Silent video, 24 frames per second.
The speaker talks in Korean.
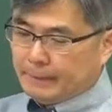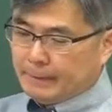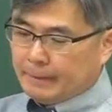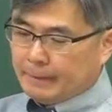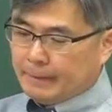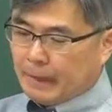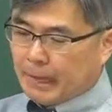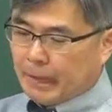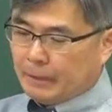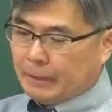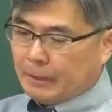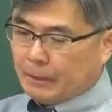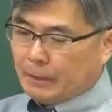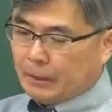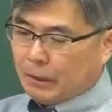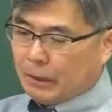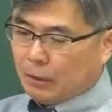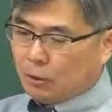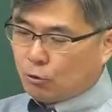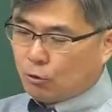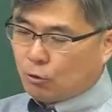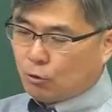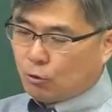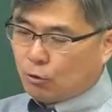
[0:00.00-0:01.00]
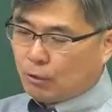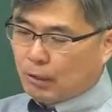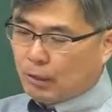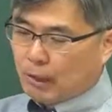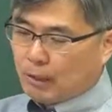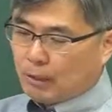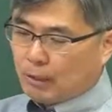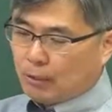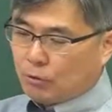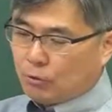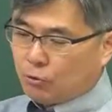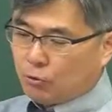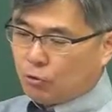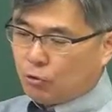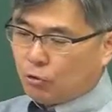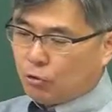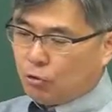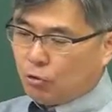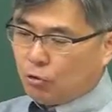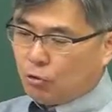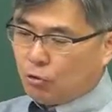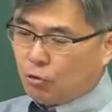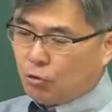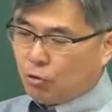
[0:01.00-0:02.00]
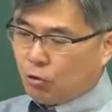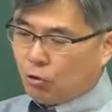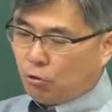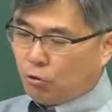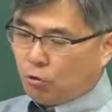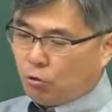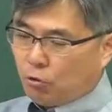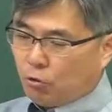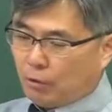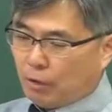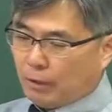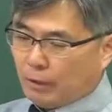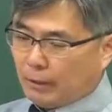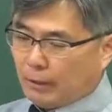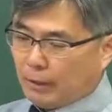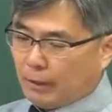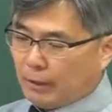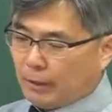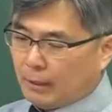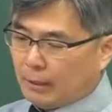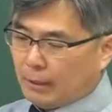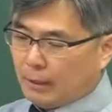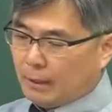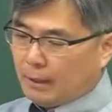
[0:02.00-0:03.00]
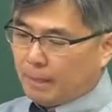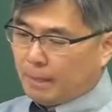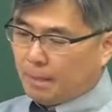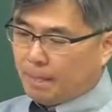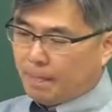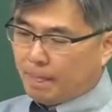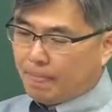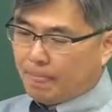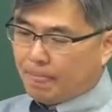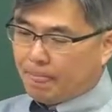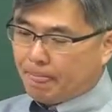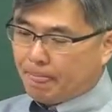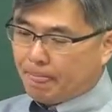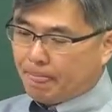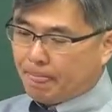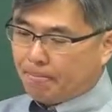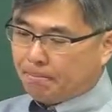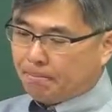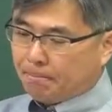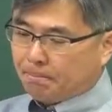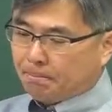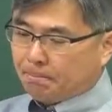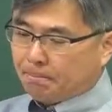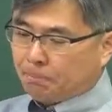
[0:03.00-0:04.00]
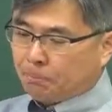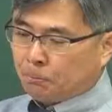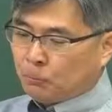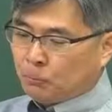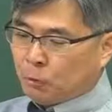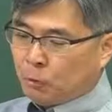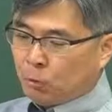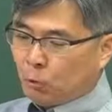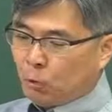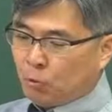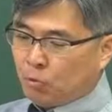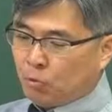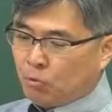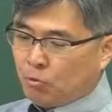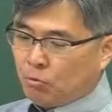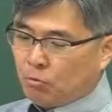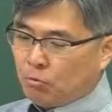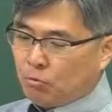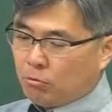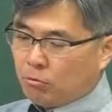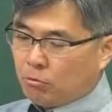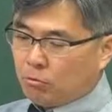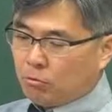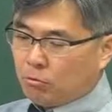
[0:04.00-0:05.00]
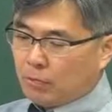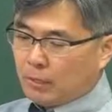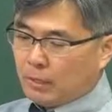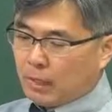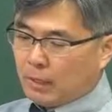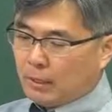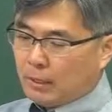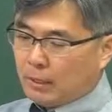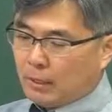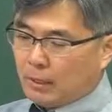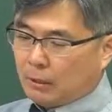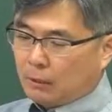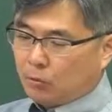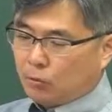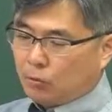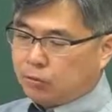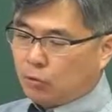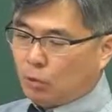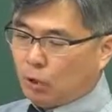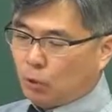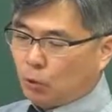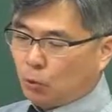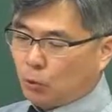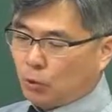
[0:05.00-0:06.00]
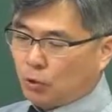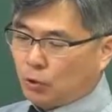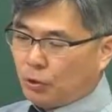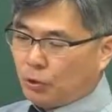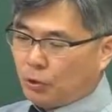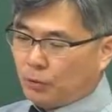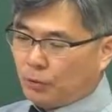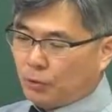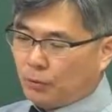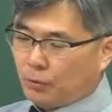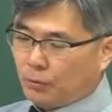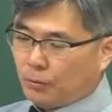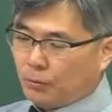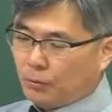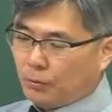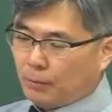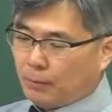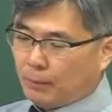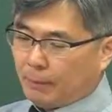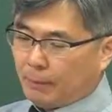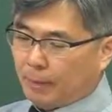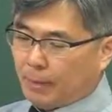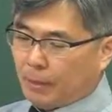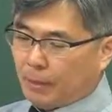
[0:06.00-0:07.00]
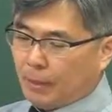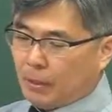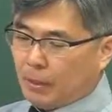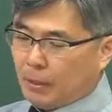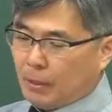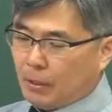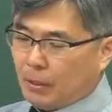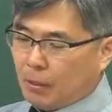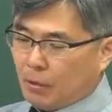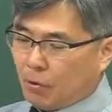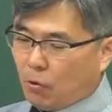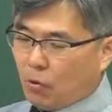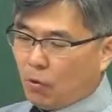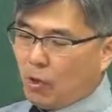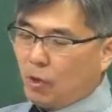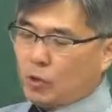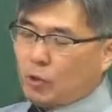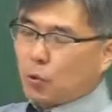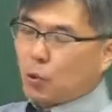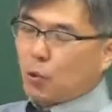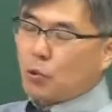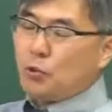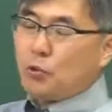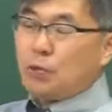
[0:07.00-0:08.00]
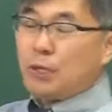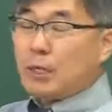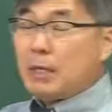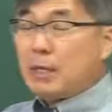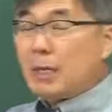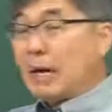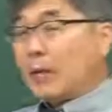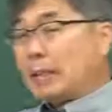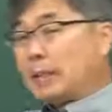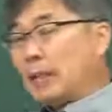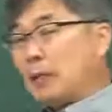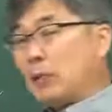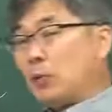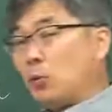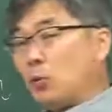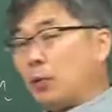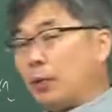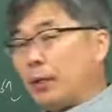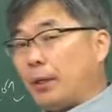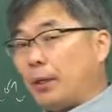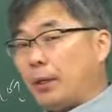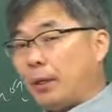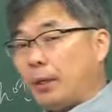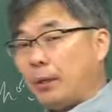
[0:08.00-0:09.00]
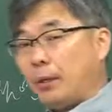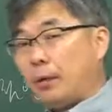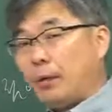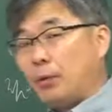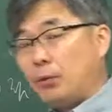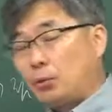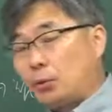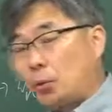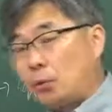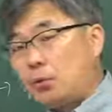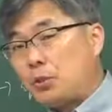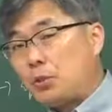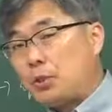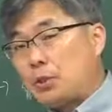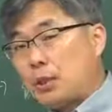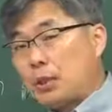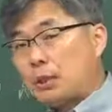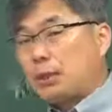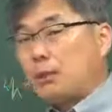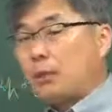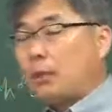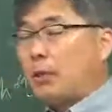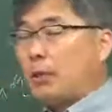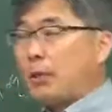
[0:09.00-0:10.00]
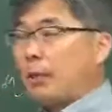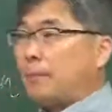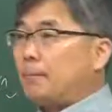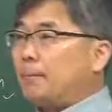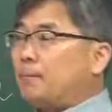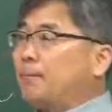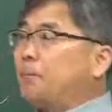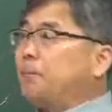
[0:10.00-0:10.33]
낙차, 수량, 출력을 구하라. 초일 각각 두 개 줬어요. 그 다음에 거기 손실 낙찰 줬네요. 손실 낙찰. 원래